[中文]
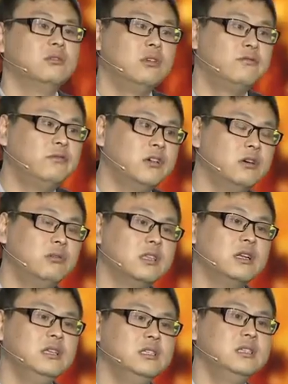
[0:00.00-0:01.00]
是我符合我
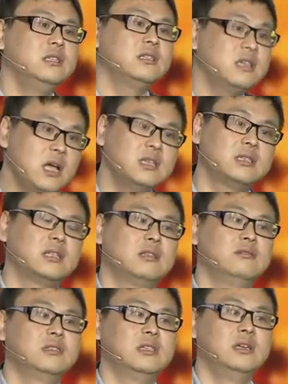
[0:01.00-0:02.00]
的人性的下意识的
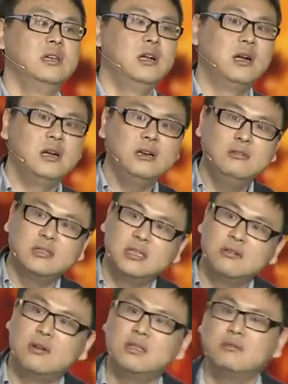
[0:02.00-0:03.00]
东西。而后
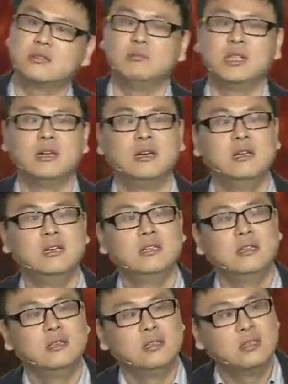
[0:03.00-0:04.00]
情关注什么呢？
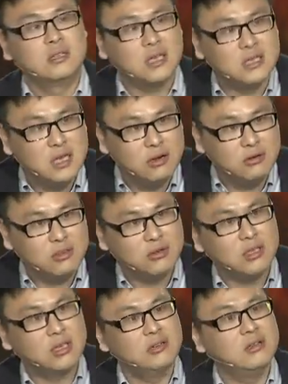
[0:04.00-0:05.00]
参加活
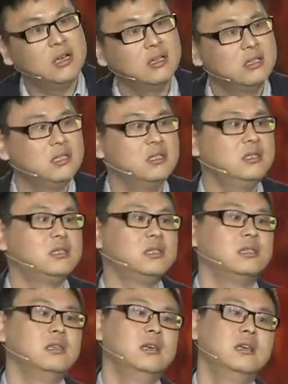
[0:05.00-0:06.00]
动以后的惊
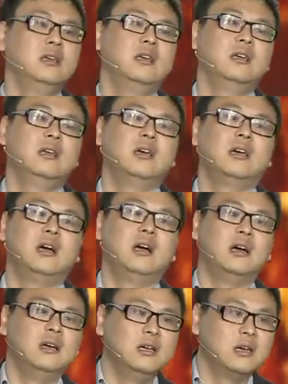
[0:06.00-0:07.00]
喜
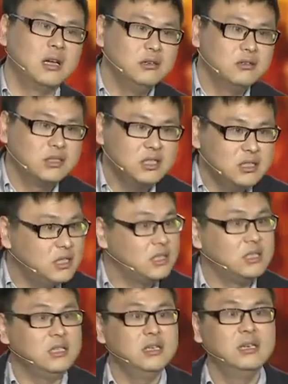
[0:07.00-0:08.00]
啊，然后惊
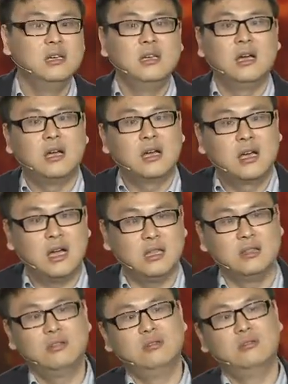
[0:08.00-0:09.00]
奇啊，感
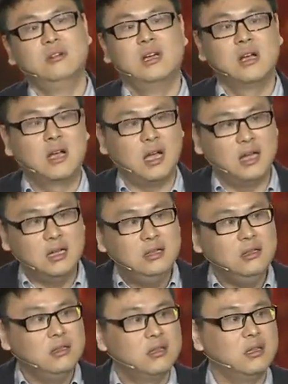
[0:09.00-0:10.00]
动、感
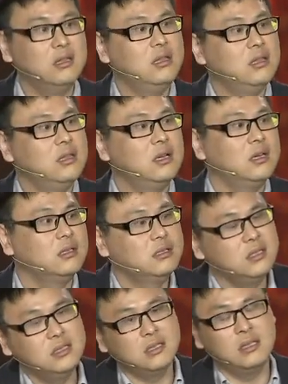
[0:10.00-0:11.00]
恩等等的
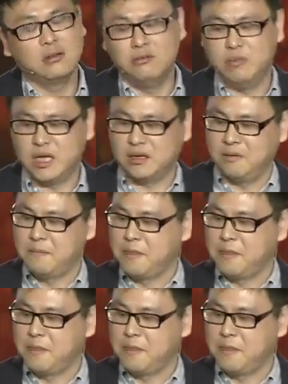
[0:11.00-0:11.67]
精神的共鸣。